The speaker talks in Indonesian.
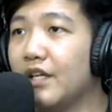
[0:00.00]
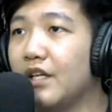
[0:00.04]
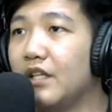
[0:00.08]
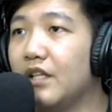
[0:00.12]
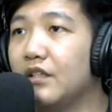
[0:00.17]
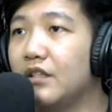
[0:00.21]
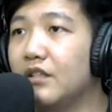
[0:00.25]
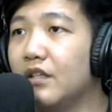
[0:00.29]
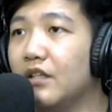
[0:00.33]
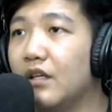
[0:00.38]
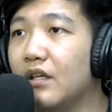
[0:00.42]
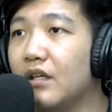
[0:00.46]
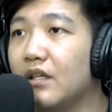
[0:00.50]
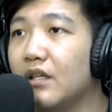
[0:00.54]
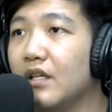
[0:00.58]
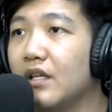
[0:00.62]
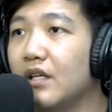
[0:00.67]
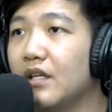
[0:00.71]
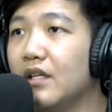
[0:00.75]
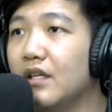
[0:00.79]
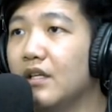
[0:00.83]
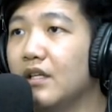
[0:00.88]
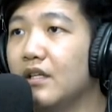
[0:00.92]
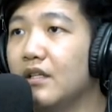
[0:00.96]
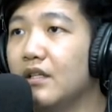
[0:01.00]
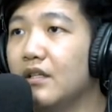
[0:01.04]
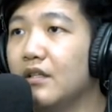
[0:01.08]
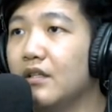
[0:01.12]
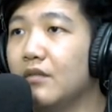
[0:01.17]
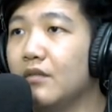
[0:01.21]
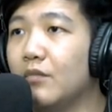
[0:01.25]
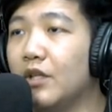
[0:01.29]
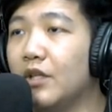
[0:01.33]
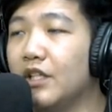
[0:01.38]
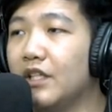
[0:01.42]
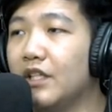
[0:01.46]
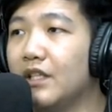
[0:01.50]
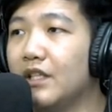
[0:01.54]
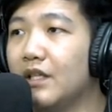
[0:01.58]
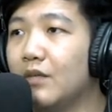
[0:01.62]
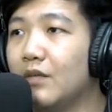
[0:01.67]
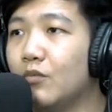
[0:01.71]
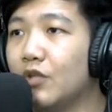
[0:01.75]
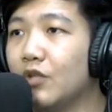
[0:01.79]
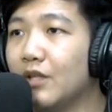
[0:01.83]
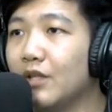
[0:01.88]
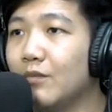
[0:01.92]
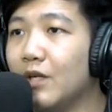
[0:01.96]
dan third berarti kita
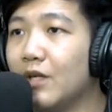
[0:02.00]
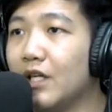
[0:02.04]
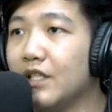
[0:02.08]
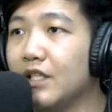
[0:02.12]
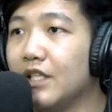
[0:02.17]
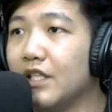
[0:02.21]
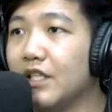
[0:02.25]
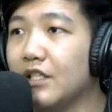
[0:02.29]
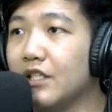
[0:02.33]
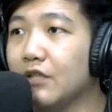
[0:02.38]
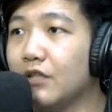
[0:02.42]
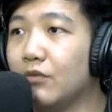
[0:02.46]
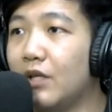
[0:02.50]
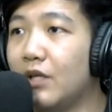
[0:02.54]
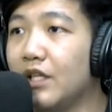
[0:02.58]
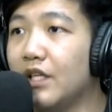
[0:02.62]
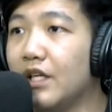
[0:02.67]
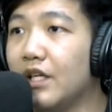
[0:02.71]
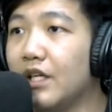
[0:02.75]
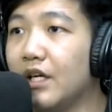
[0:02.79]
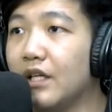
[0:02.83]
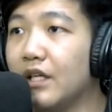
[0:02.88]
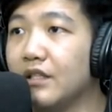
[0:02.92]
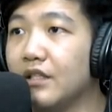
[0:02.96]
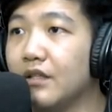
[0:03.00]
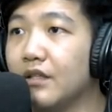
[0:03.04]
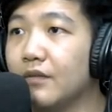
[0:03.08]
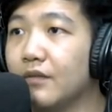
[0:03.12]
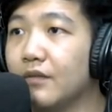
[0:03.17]
kemungkinan bakal nyari satu lagi ya nggak sih